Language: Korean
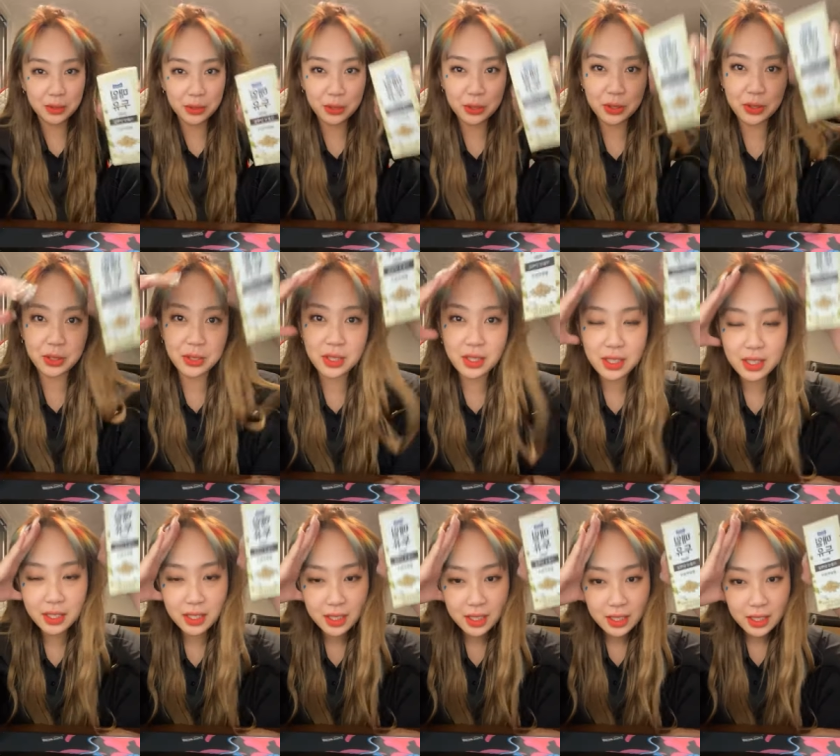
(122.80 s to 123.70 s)
두유.
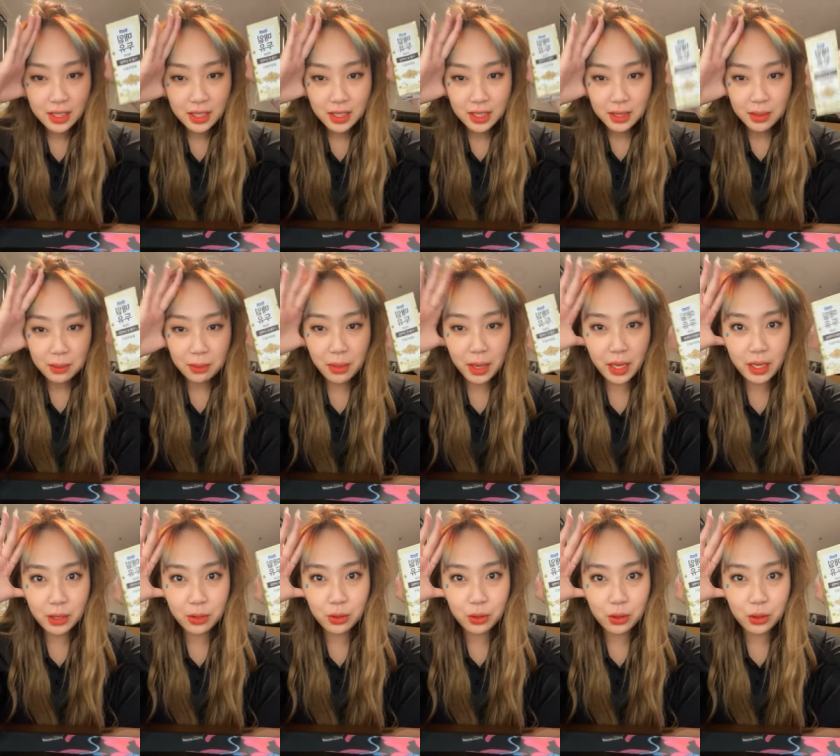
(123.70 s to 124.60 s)

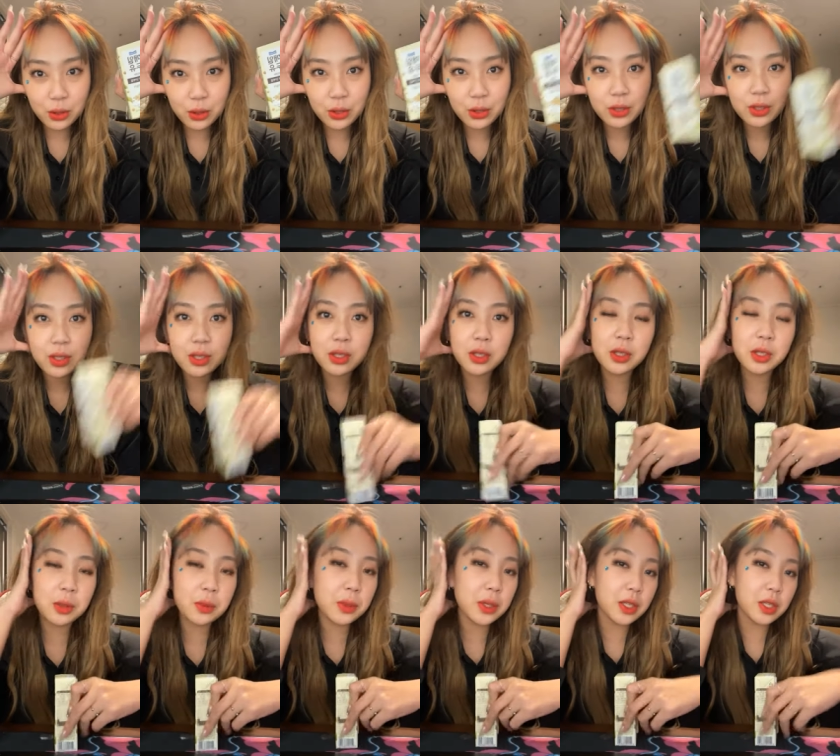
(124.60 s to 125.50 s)
메일 두유. 제
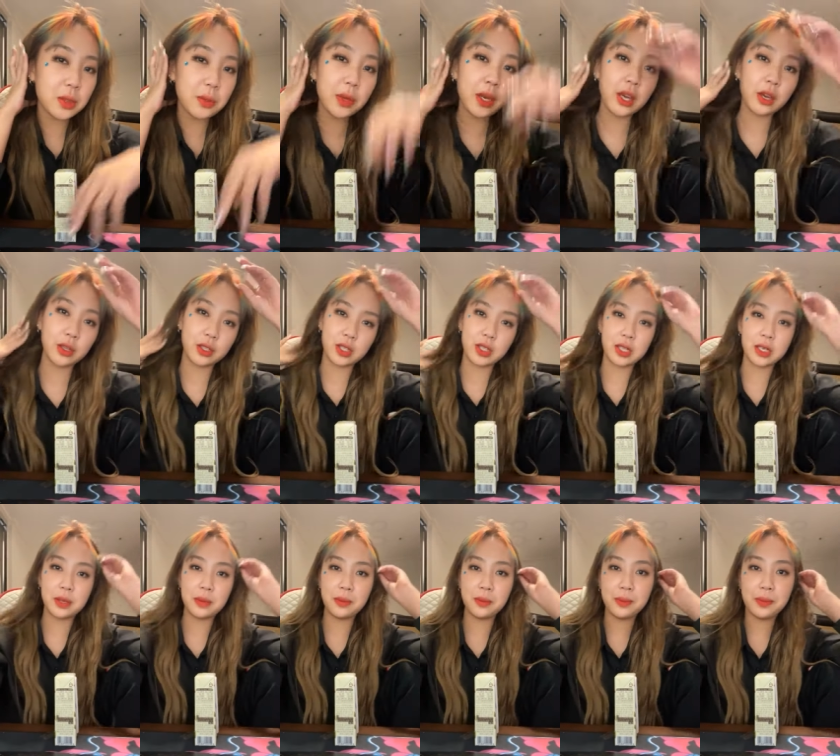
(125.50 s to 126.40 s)
집이 집이에요
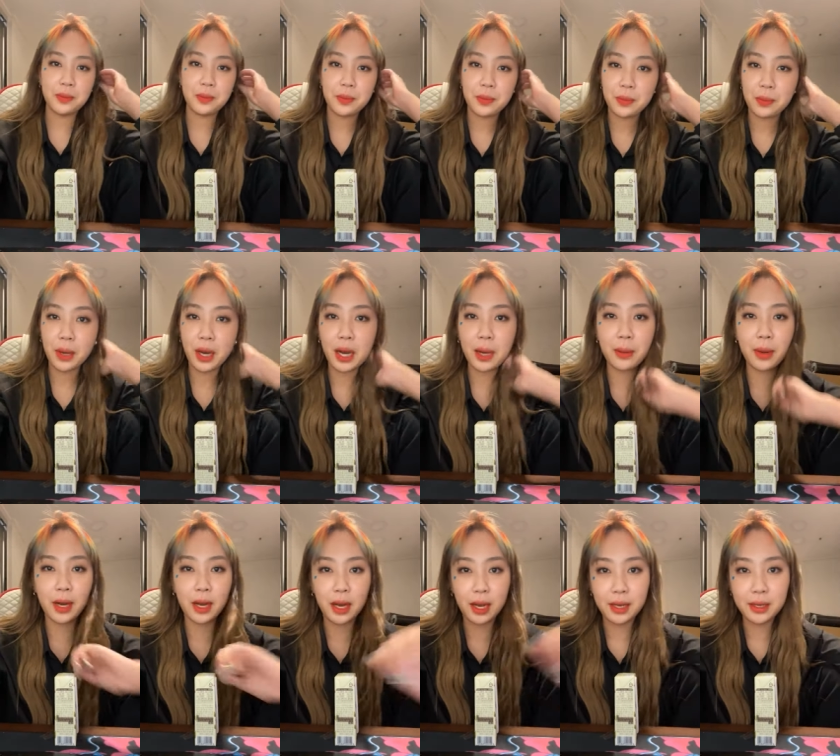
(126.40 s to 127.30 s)
집 반가
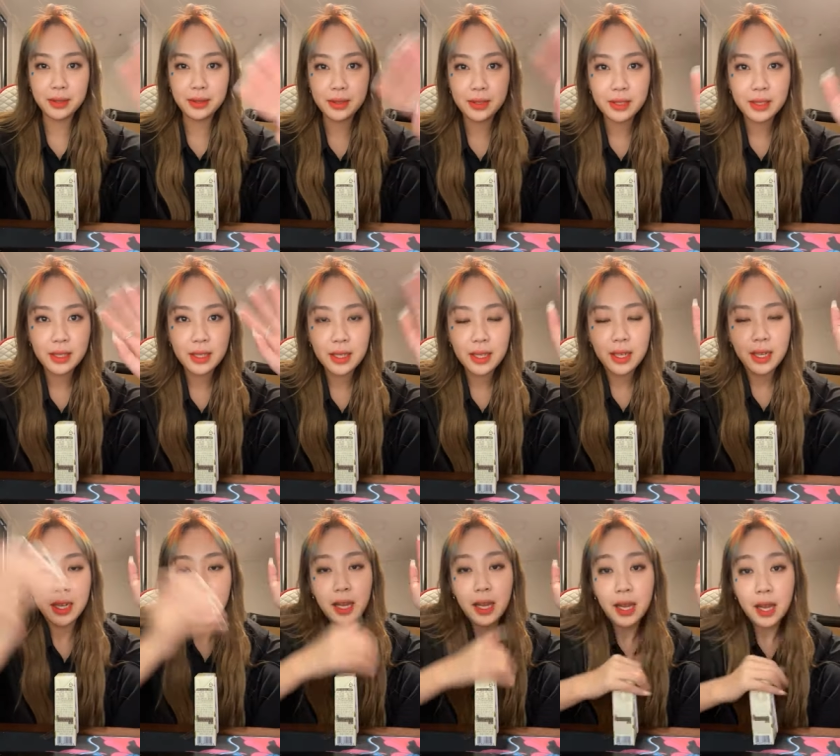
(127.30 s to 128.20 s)
반가
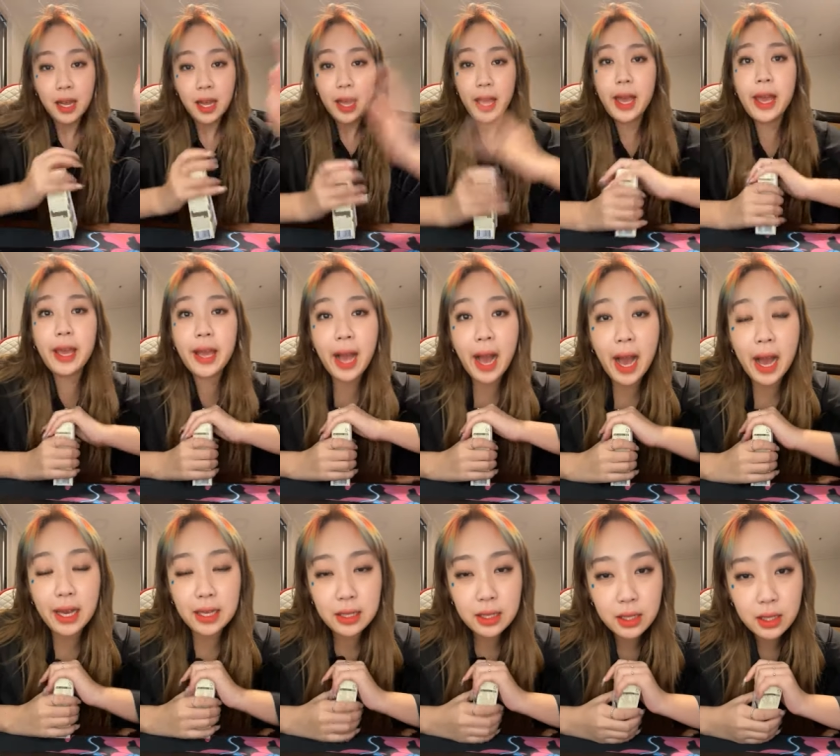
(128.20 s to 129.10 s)
Hey g u
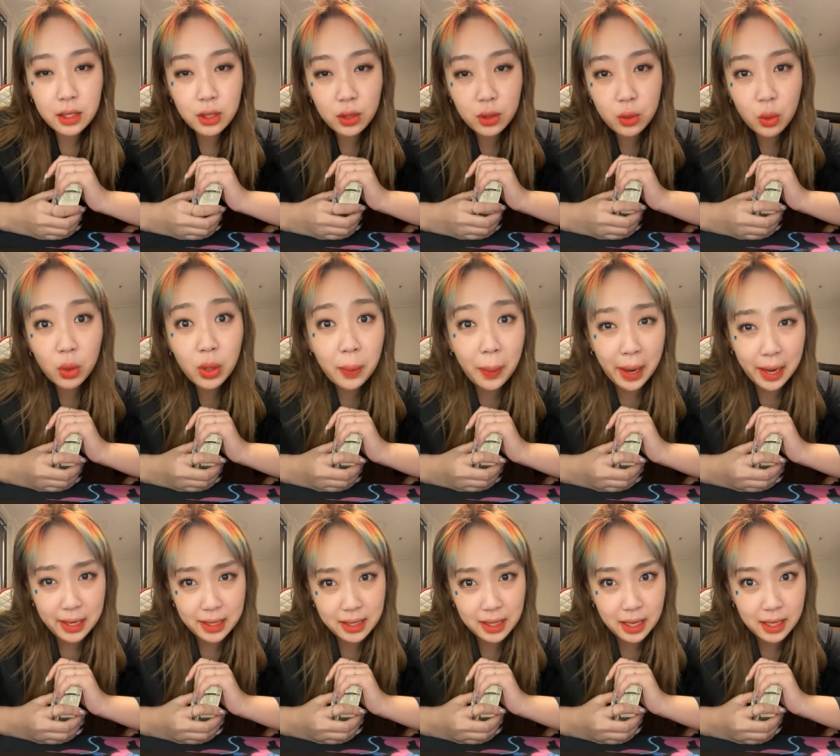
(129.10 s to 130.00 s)
y 오늘
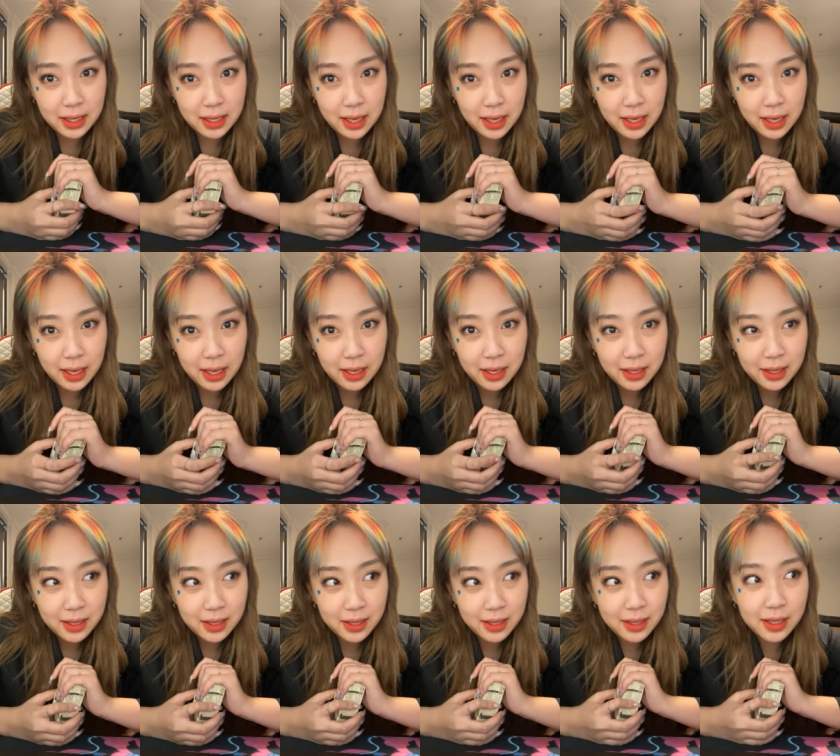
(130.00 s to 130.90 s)
발렌타인데이야
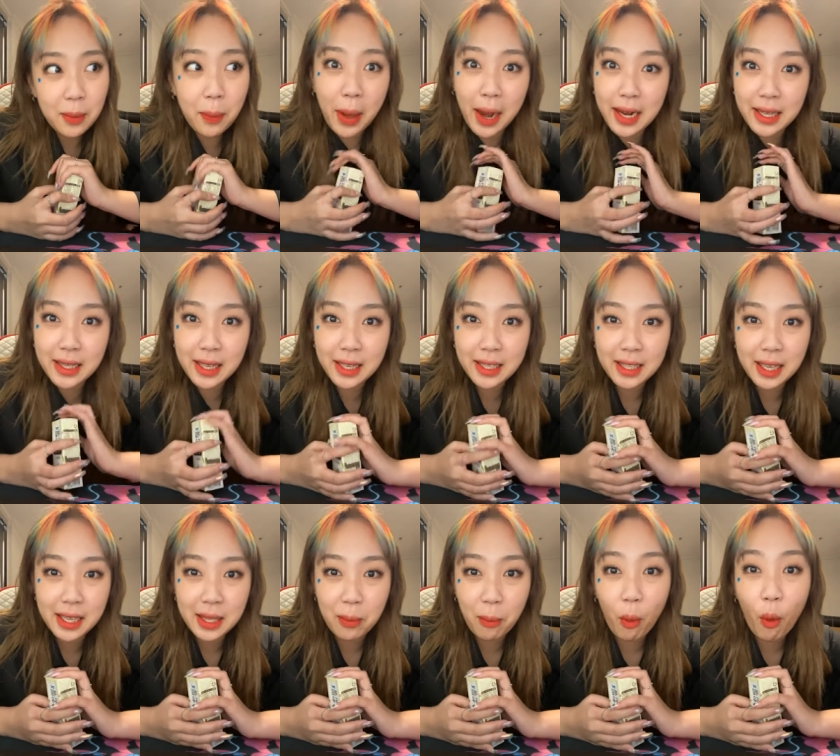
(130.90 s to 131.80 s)

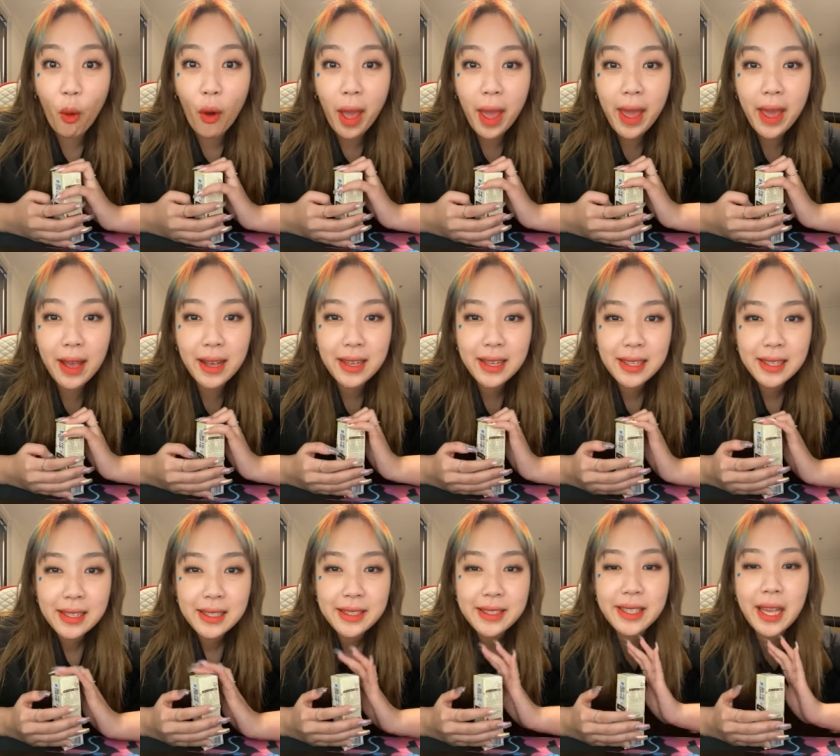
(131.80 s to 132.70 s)
발렌타인데이도 뭐해?
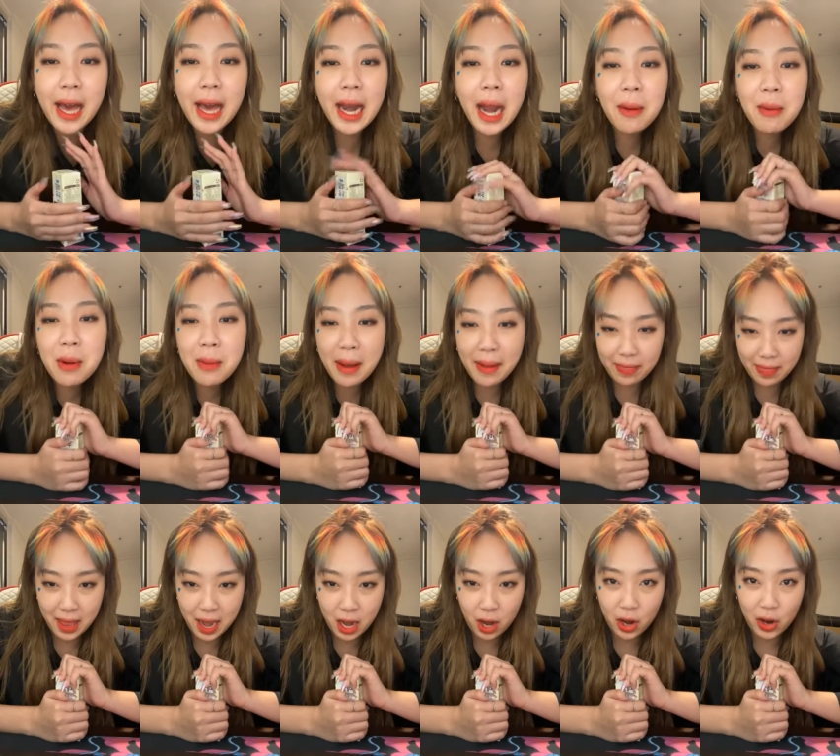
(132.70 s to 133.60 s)
사람을
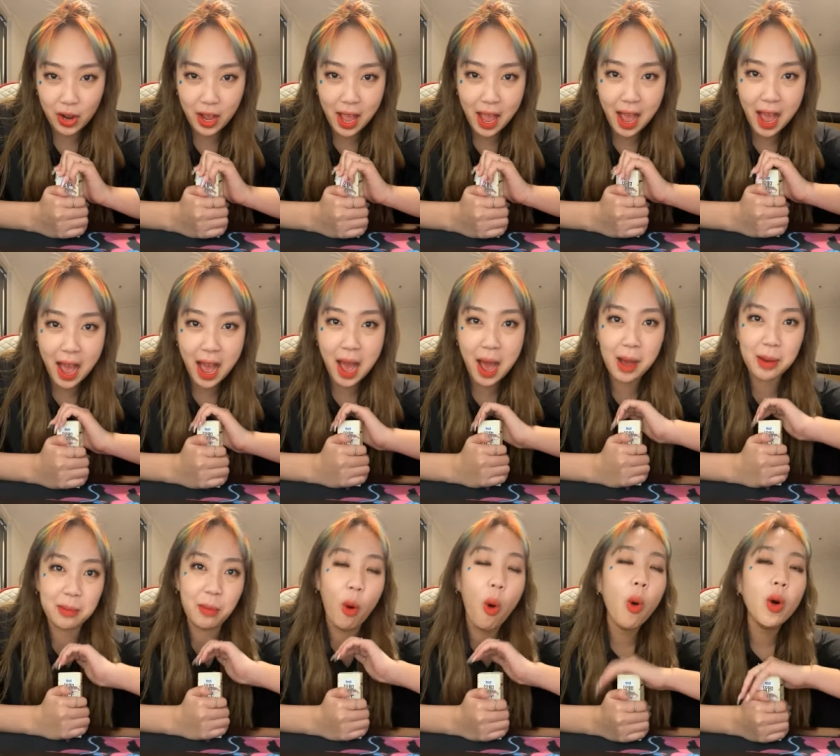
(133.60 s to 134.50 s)
만날
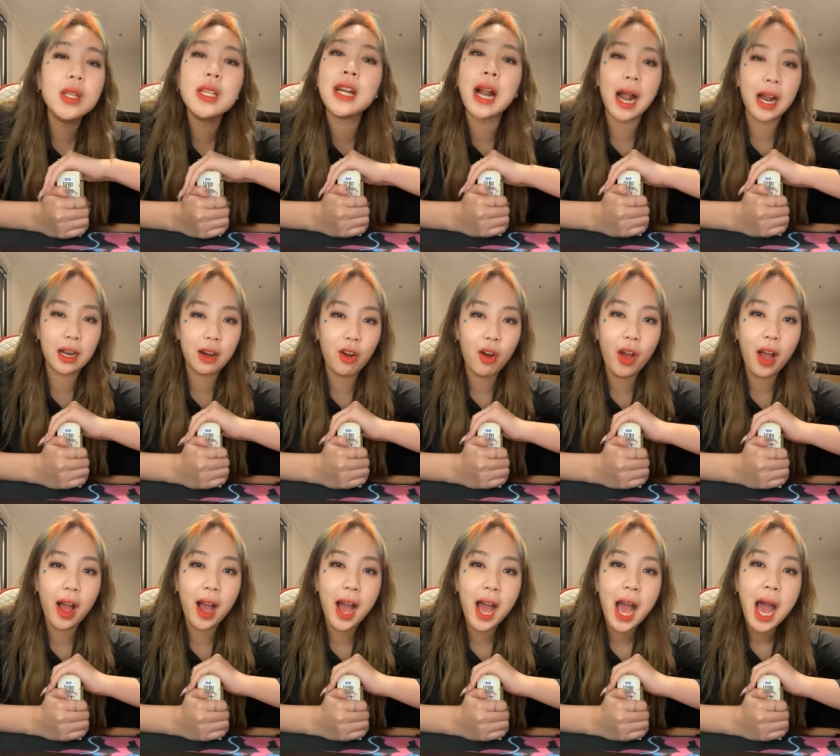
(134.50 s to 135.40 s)
거야 뭐를 할 거야